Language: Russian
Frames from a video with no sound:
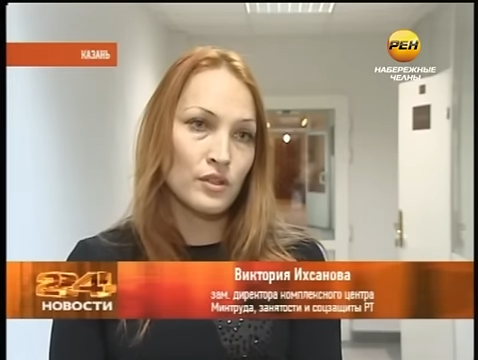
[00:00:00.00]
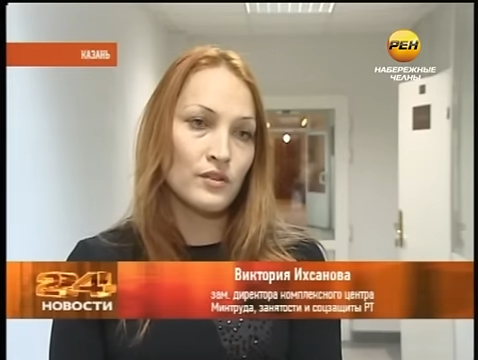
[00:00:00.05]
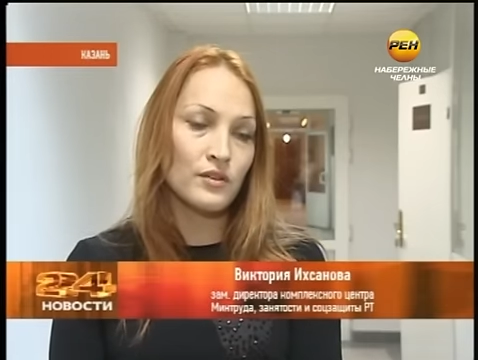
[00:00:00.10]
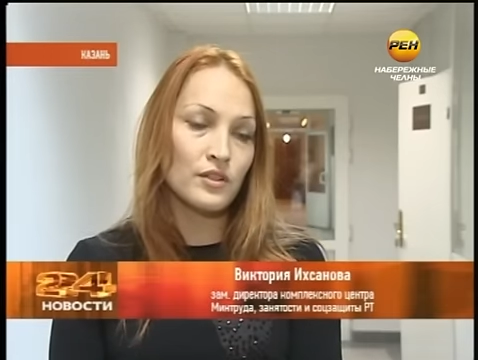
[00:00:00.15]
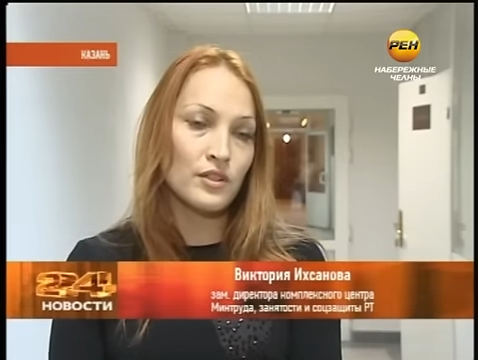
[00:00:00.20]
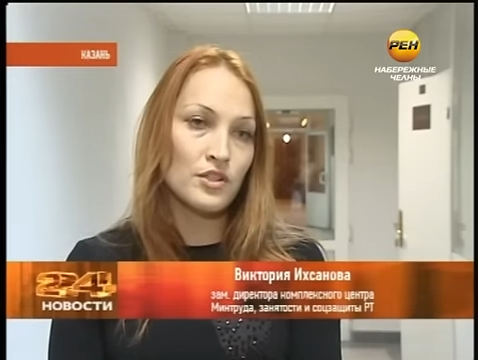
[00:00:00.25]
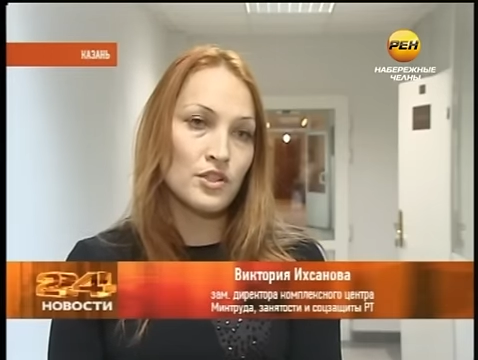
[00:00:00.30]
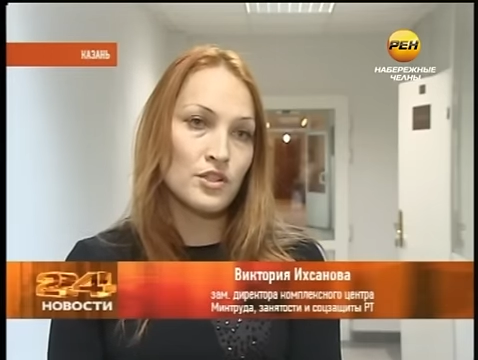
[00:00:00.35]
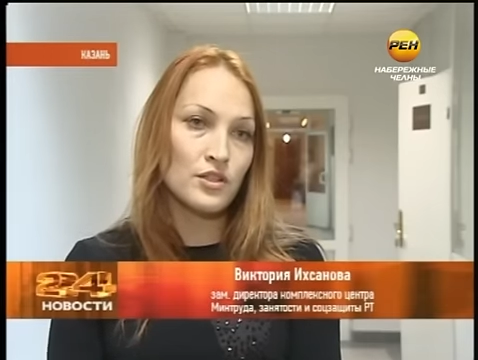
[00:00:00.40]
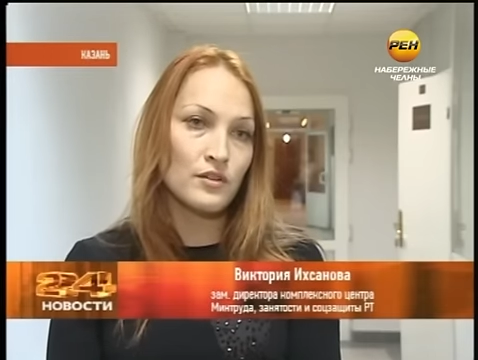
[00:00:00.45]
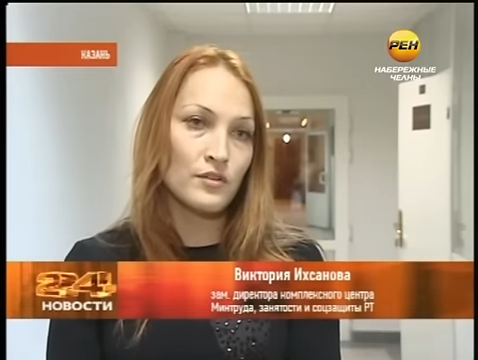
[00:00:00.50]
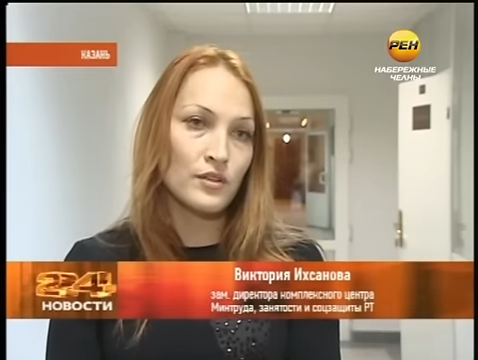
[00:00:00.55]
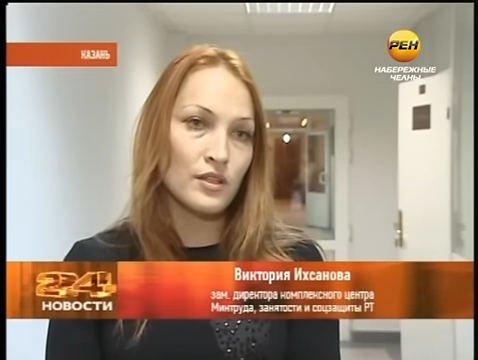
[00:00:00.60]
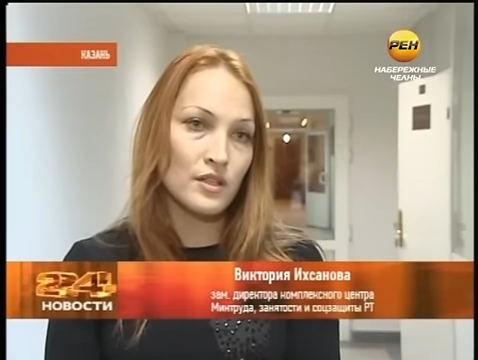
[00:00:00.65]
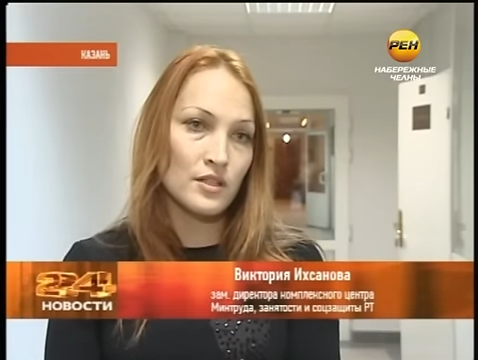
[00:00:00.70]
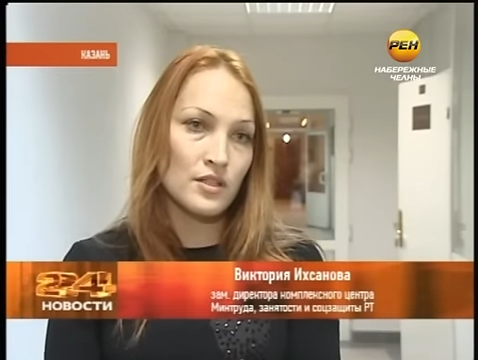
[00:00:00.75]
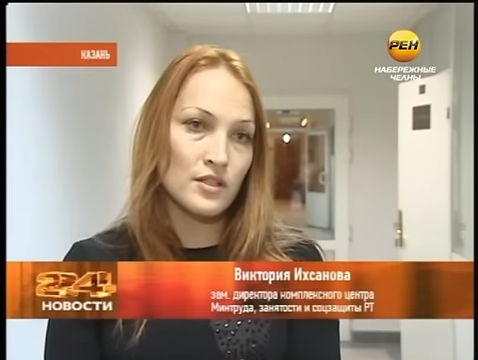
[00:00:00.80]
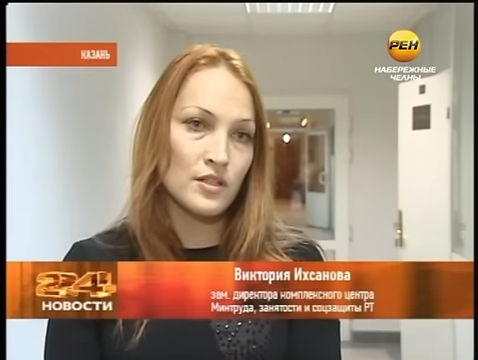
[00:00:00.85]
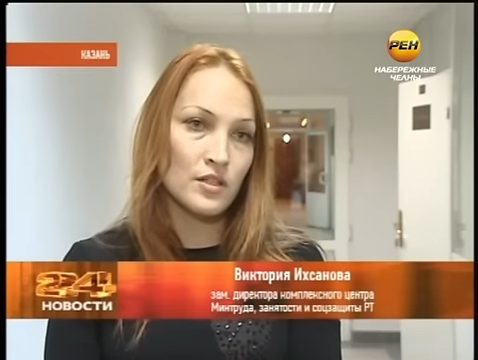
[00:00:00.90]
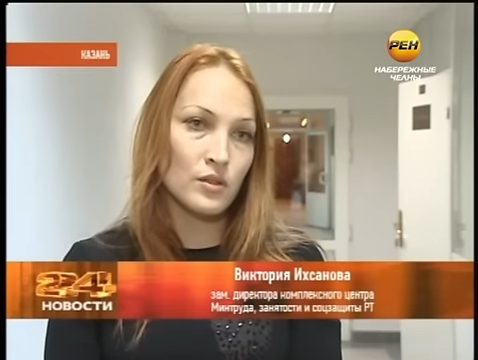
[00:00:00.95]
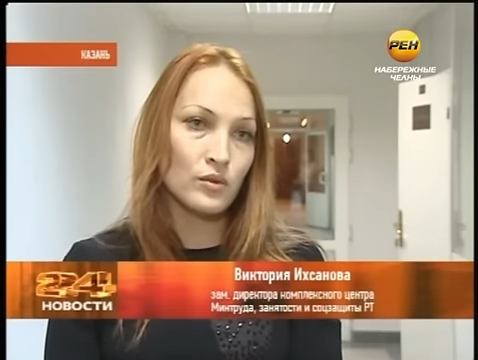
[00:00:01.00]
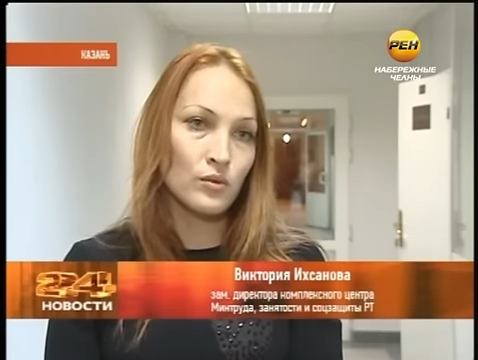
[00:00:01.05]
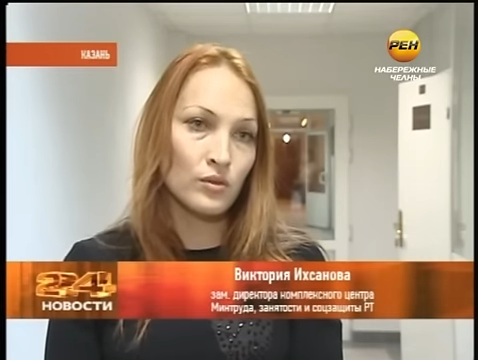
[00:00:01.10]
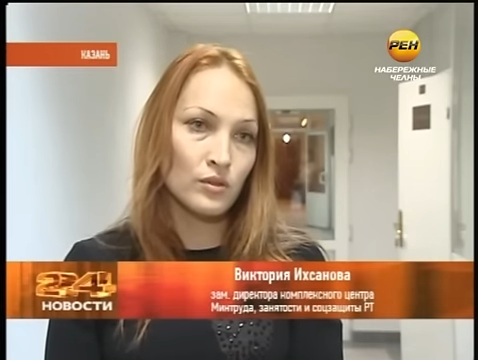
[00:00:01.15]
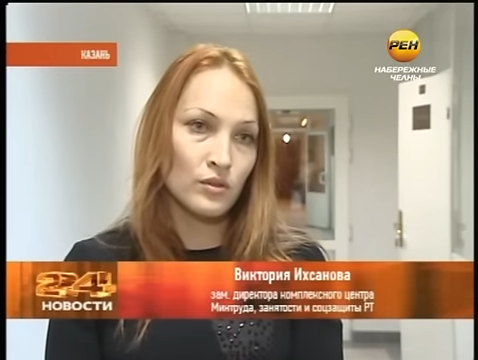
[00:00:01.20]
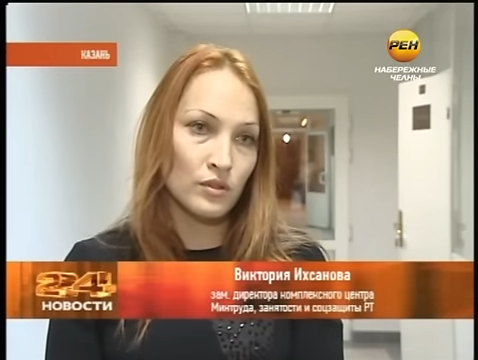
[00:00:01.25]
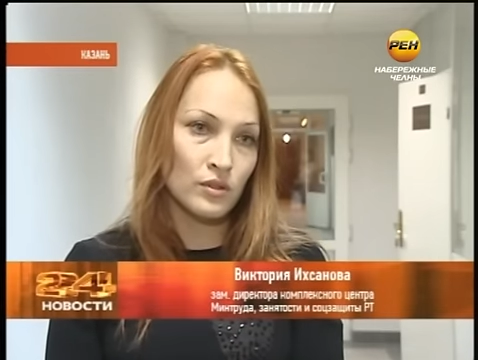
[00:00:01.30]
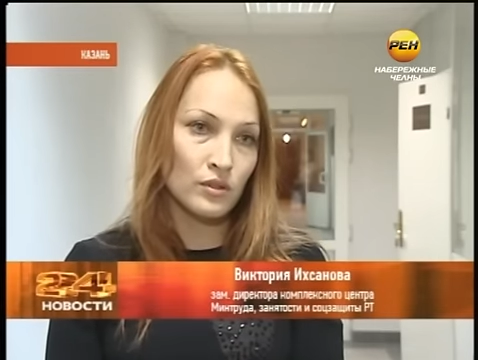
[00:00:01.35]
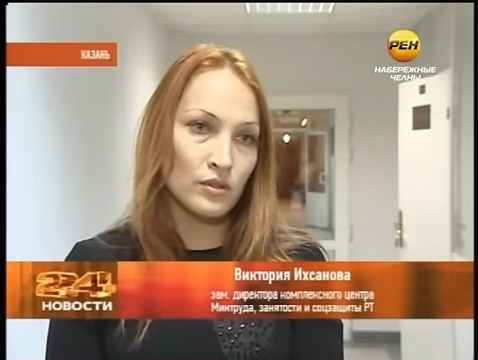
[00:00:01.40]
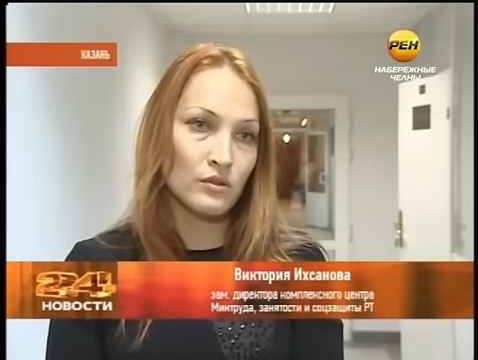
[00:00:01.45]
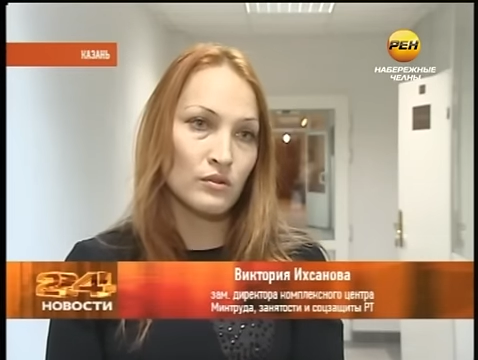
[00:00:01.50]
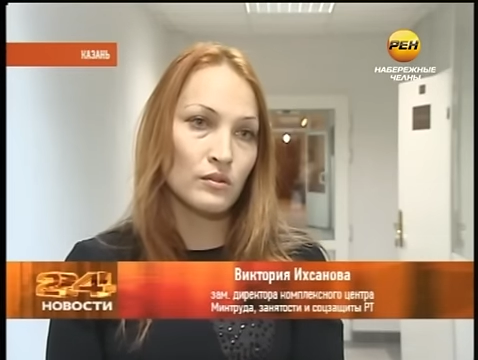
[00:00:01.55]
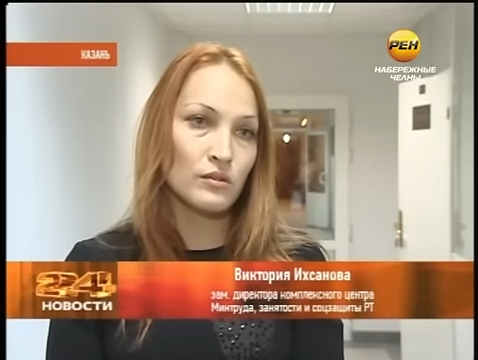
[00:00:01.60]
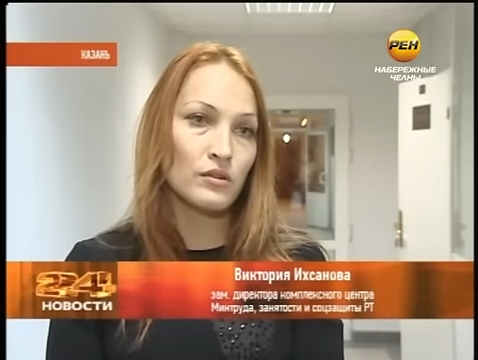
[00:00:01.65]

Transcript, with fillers: на 2012 год